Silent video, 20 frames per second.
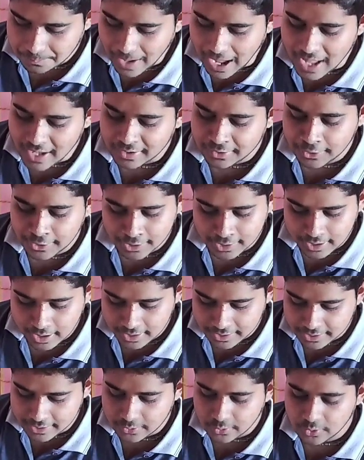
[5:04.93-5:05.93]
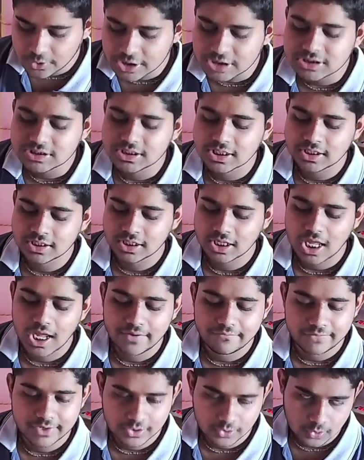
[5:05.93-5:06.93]
पारने का डेकोरेशन का
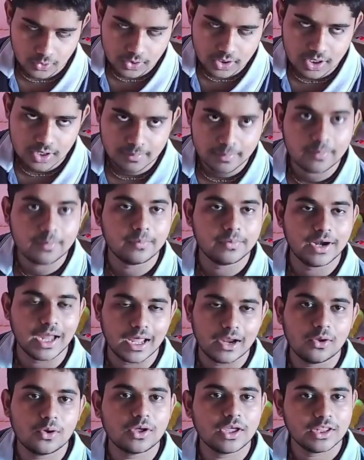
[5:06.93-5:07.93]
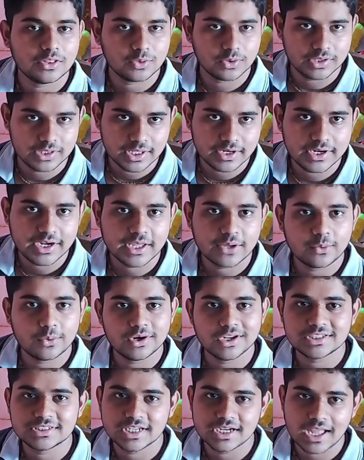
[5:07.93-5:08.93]
वीडियो कब डालोगे तो ये
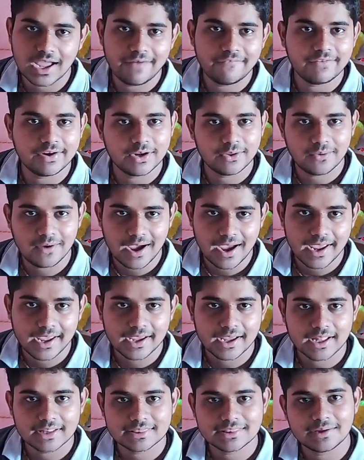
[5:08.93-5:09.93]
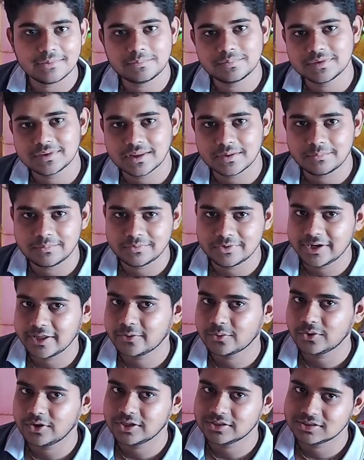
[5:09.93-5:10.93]
डेकोरेशन का वीडियो आएगा तब सब
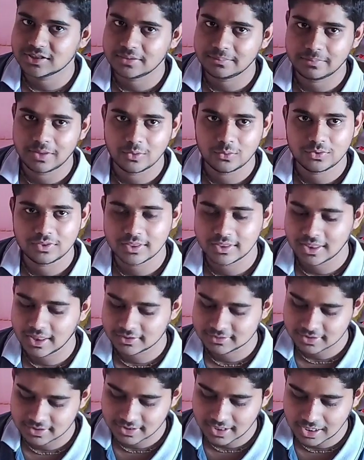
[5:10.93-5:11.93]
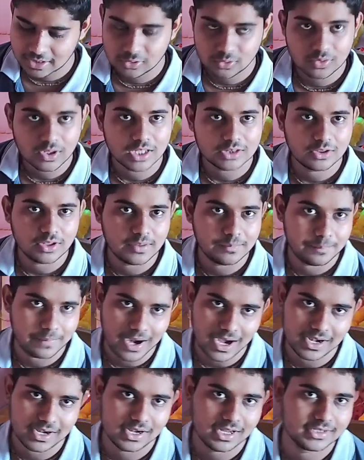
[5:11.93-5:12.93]
डेकोरेशन मैं उसी के अंदर डाल दूंगा तो ये
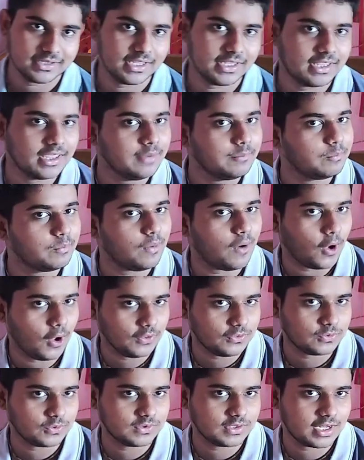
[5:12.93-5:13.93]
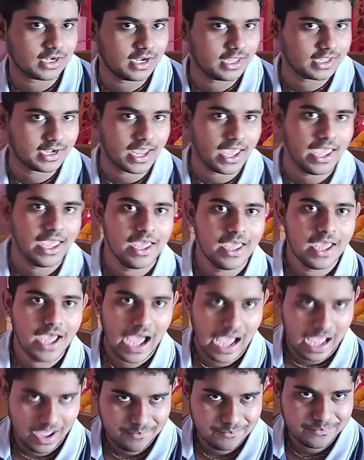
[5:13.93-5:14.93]
पालना देखिए बहुत सुंदर लग रहा है
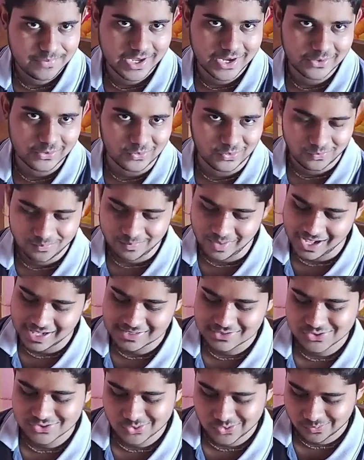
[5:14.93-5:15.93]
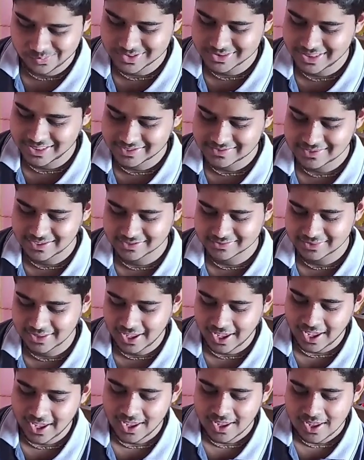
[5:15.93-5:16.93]
आप मेरे गोपाल जी को भी देख सकते
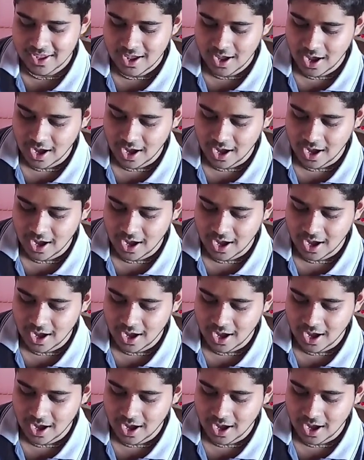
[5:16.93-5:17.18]
हैं